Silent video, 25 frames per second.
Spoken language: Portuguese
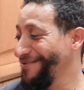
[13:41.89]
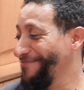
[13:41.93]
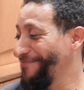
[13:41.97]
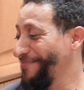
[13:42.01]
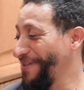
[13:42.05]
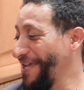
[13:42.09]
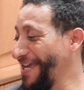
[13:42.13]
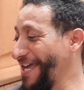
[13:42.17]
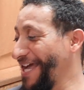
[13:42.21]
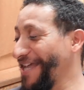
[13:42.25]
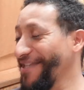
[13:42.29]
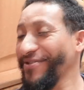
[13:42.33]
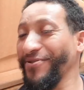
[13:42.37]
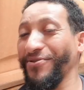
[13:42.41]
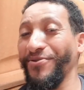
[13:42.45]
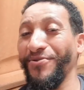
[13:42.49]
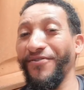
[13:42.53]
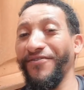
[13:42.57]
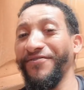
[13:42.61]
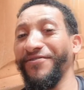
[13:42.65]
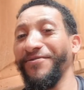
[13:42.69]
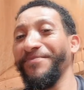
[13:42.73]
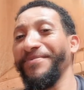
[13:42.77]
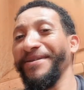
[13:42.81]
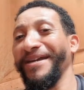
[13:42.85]
pegar de
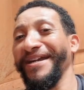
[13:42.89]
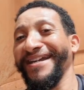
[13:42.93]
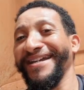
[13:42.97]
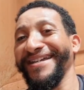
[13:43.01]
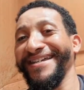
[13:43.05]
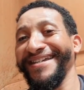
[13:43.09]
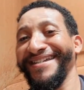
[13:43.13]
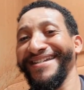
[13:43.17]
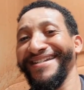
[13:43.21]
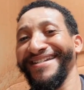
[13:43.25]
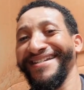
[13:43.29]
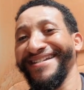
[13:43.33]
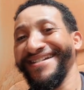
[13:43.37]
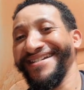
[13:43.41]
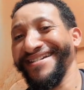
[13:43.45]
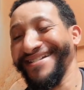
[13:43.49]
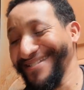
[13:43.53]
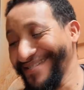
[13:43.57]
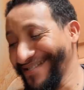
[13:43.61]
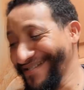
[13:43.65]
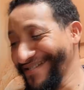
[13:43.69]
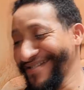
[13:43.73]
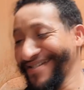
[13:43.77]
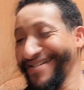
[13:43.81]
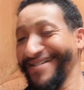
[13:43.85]
novo, não pega aí.
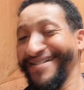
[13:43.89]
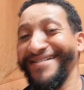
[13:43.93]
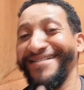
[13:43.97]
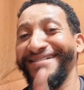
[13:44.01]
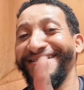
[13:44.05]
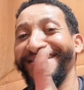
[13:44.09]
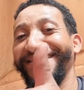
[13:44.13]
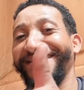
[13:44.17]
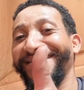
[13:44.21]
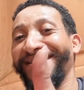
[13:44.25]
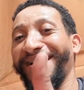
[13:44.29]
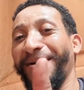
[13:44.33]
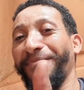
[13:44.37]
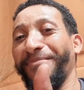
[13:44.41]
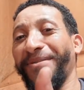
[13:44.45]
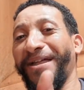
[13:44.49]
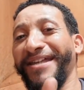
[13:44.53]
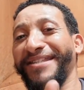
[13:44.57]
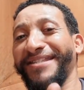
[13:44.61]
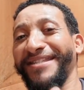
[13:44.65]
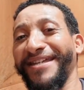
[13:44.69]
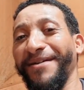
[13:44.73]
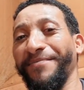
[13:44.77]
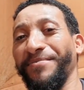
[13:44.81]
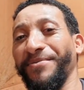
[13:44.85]

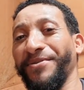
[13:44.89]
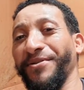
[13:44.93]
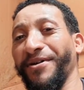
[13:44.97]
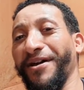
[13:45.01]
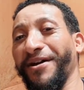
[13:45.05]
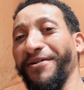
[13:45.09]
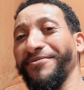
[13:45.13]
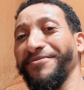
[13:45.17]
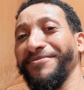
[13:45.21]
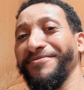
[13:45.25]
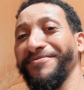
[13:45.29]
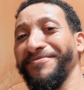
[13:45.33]
Abraço aí, pessoal.